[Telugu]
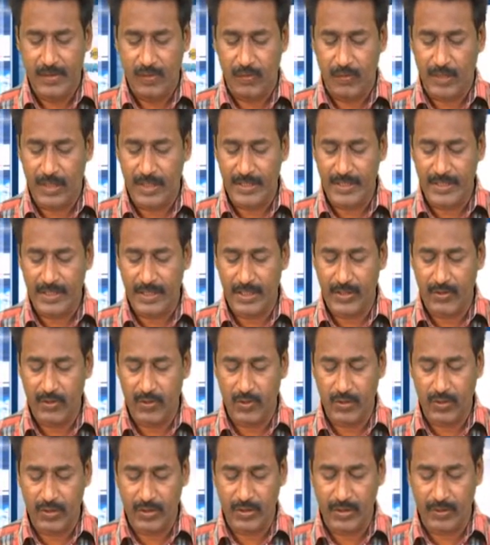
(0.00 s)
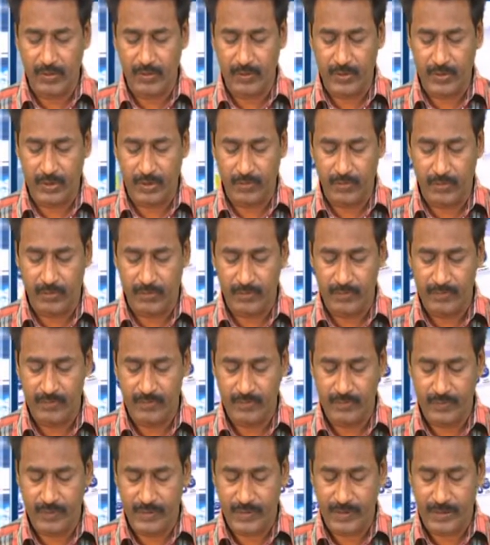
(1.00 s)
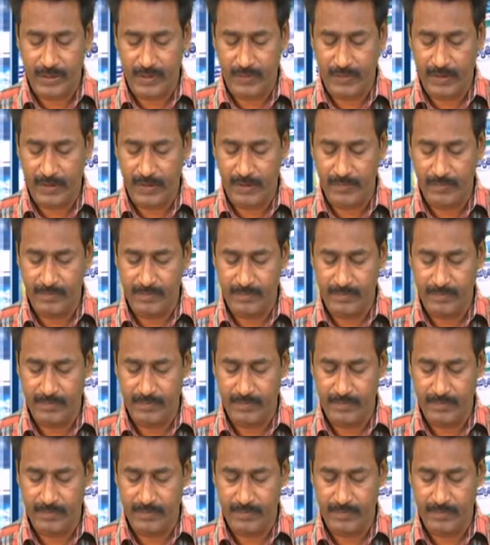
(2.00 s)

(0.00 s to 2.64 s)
వలసలకు కొత్త ఉత్తర్వు వచ్చే వారం